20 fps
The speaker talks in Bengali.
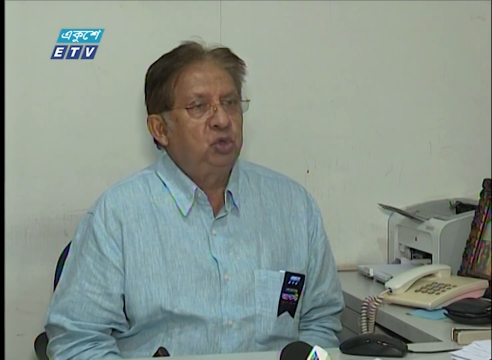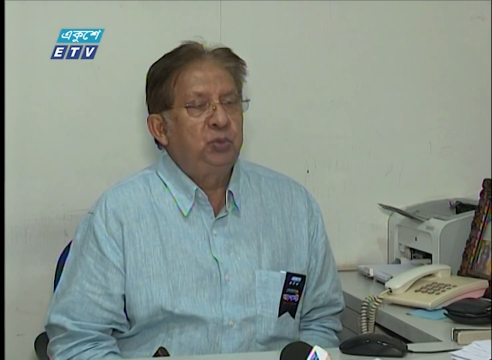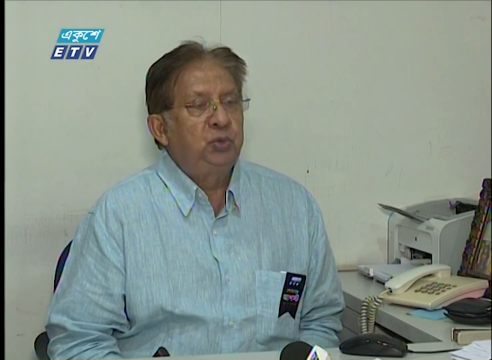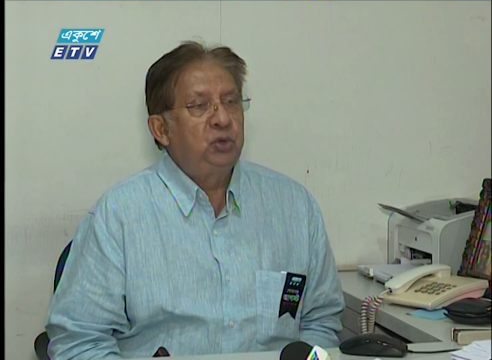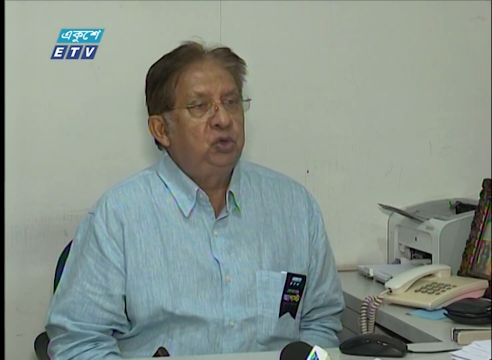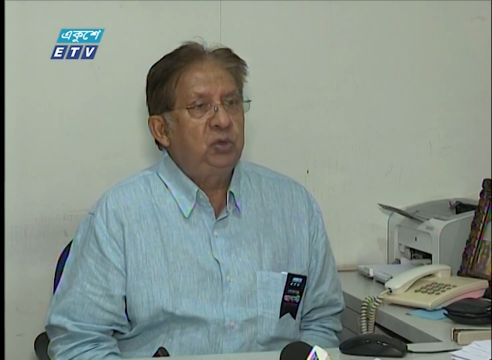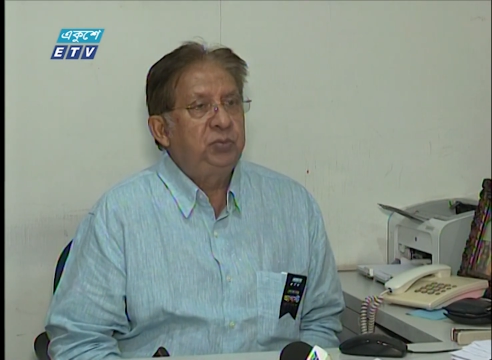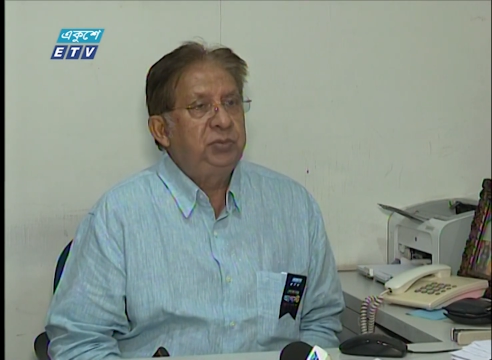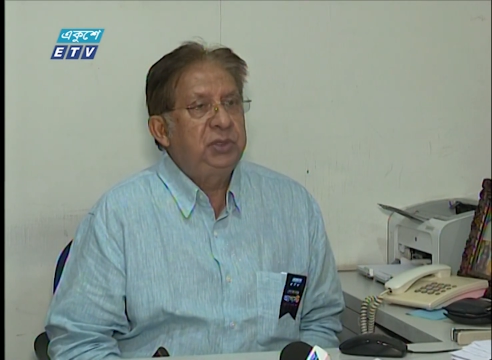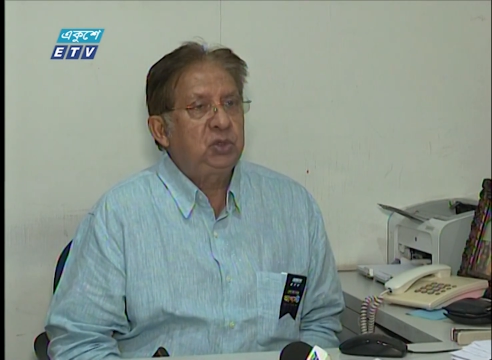
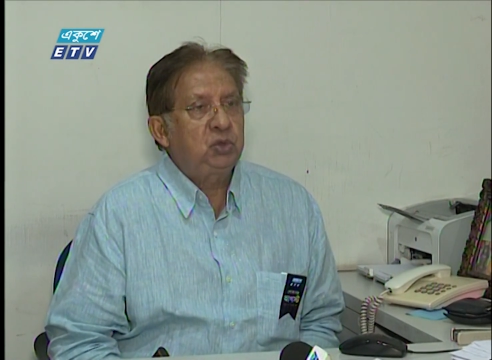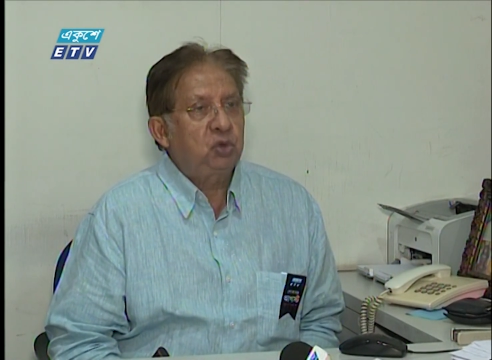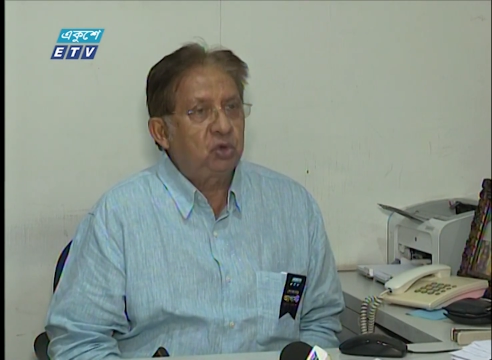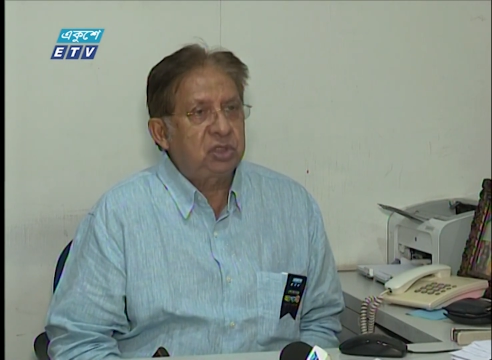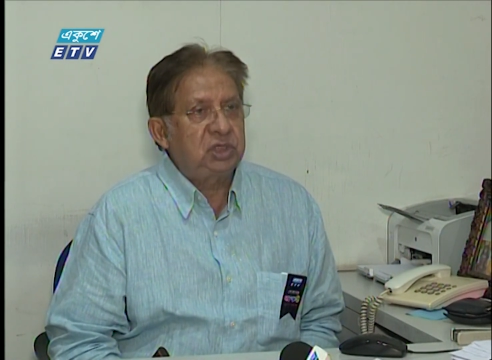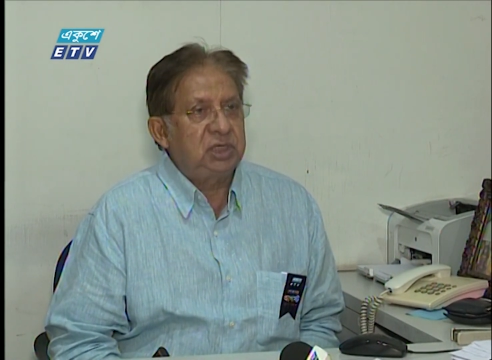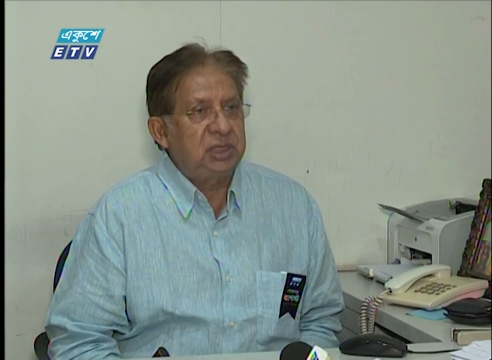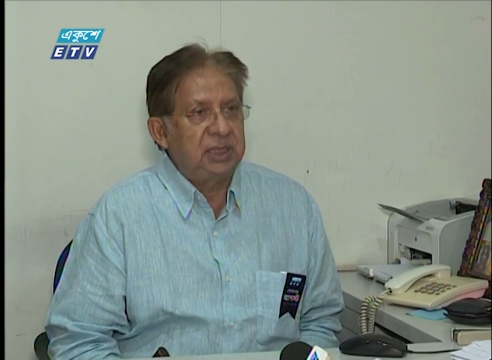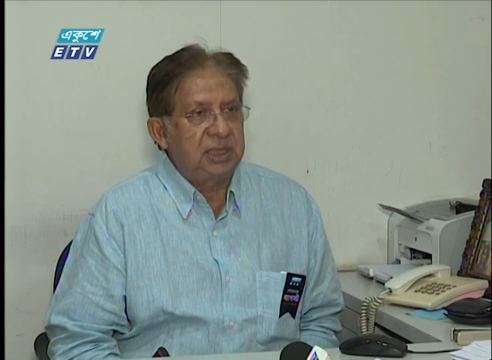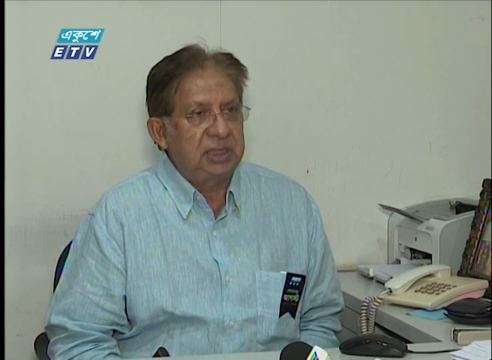উপলব্ধি
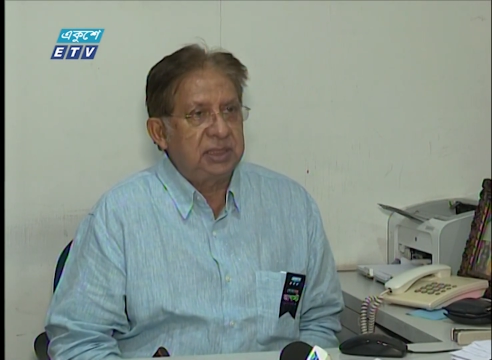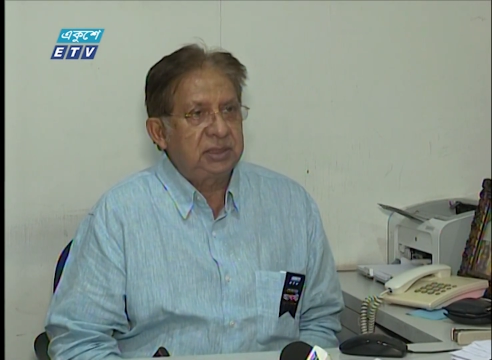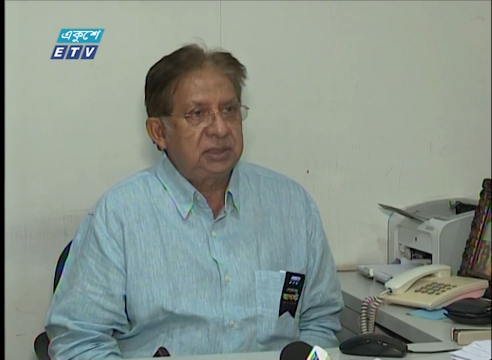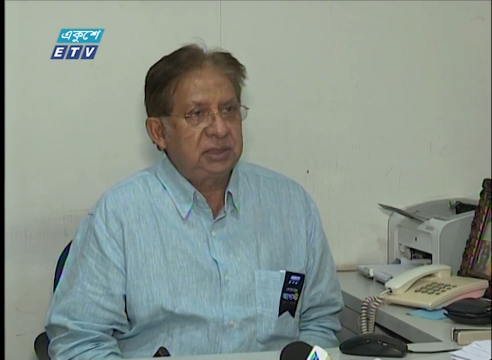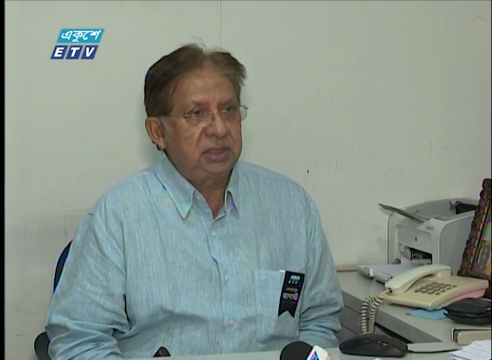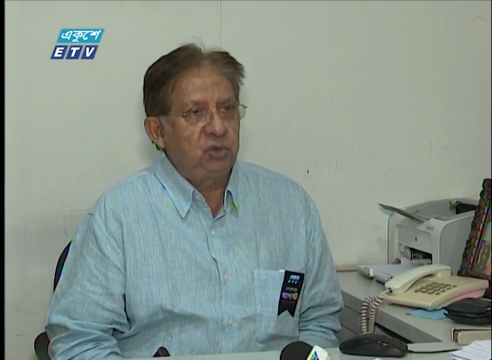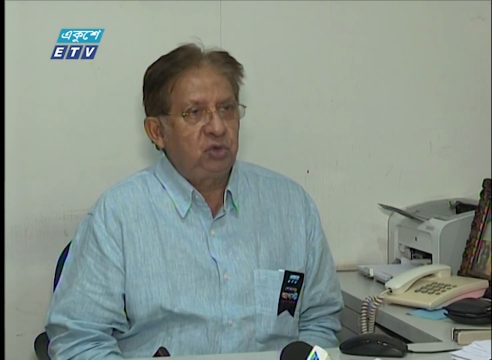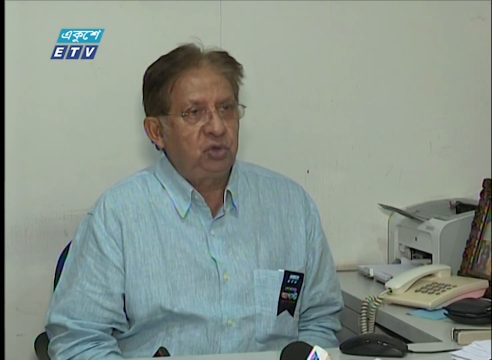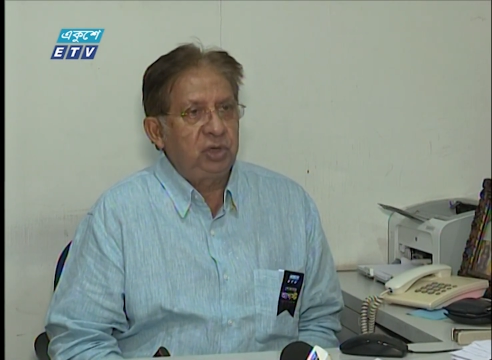করছে না যে